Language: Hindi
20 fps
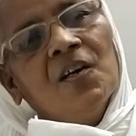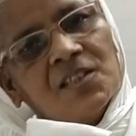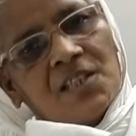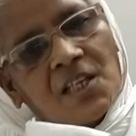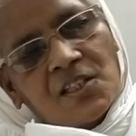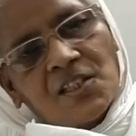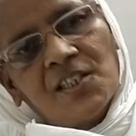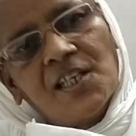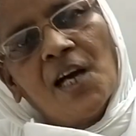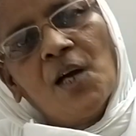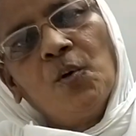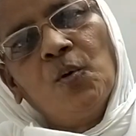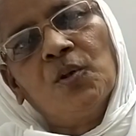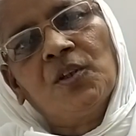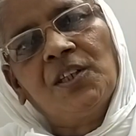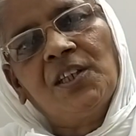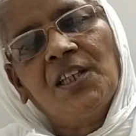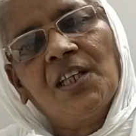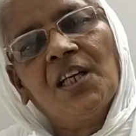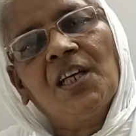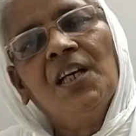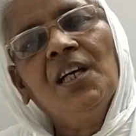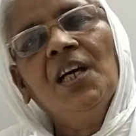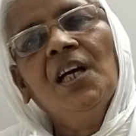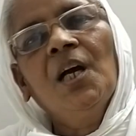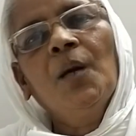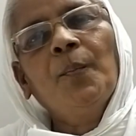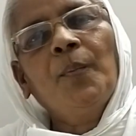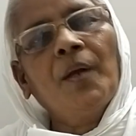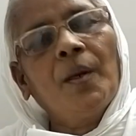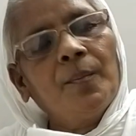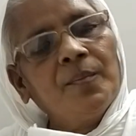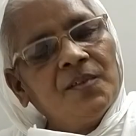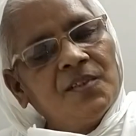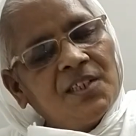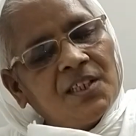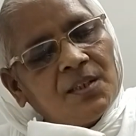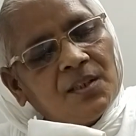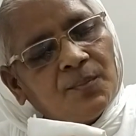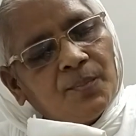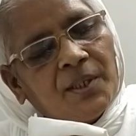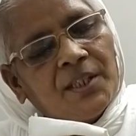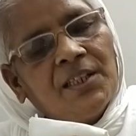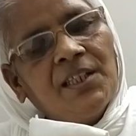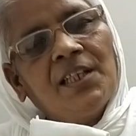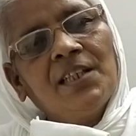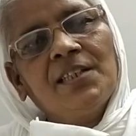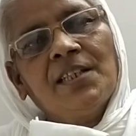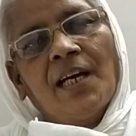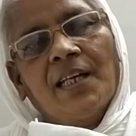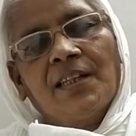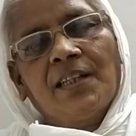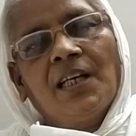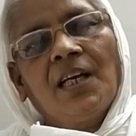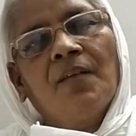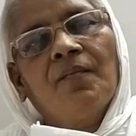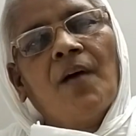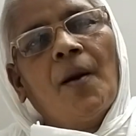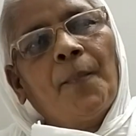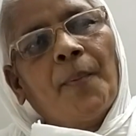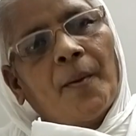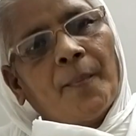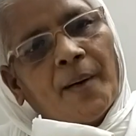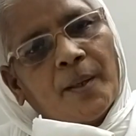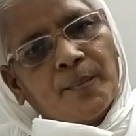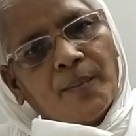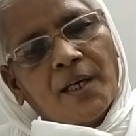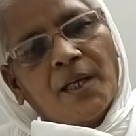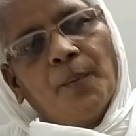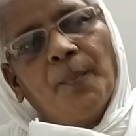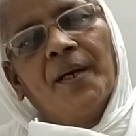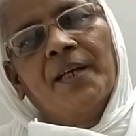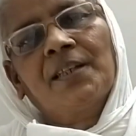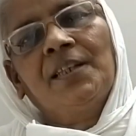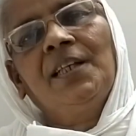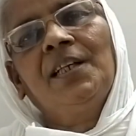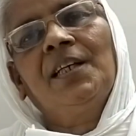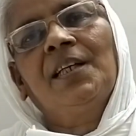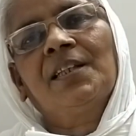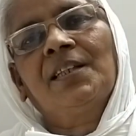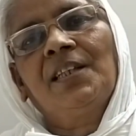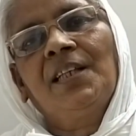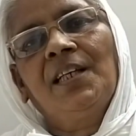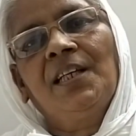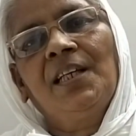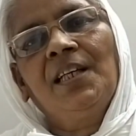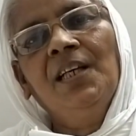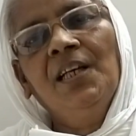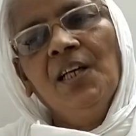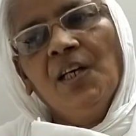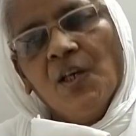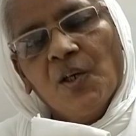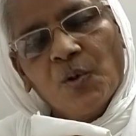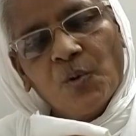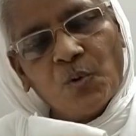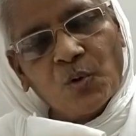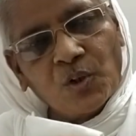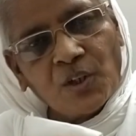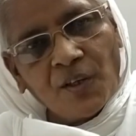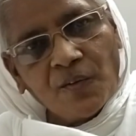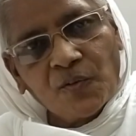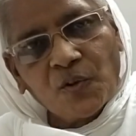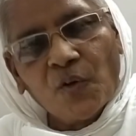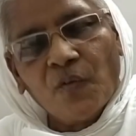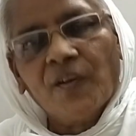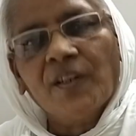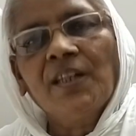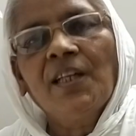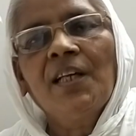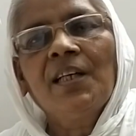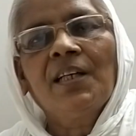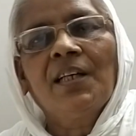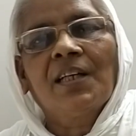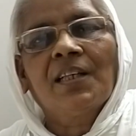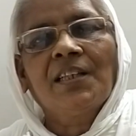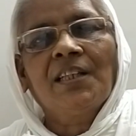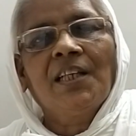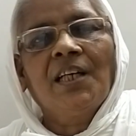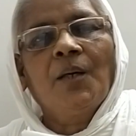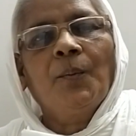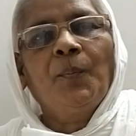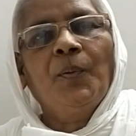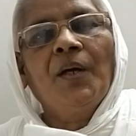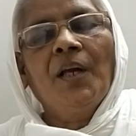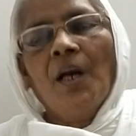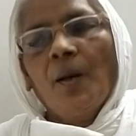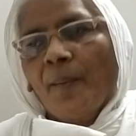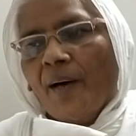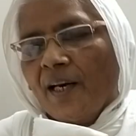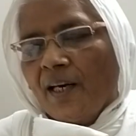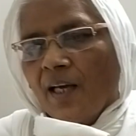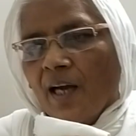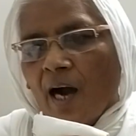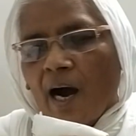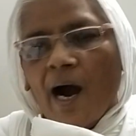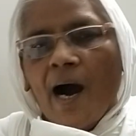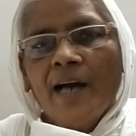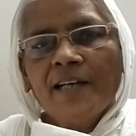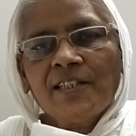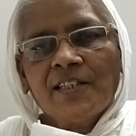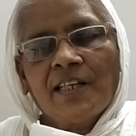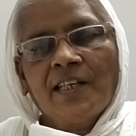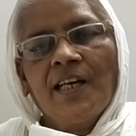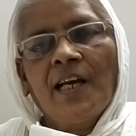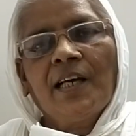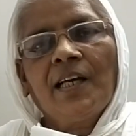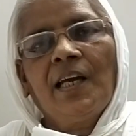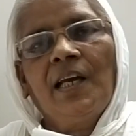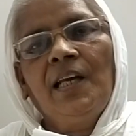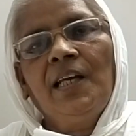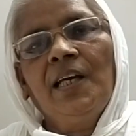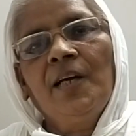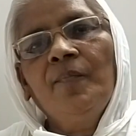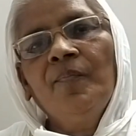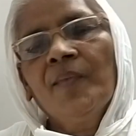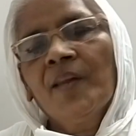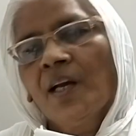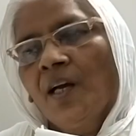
सज्जय होती है फिर हम जिन मंदिर जाते हैं वहाँ परमात्मा की भक्ति करते हैं गुरुदेव को वंदन करते हैं फिर हमारे आहारचर्या के लिए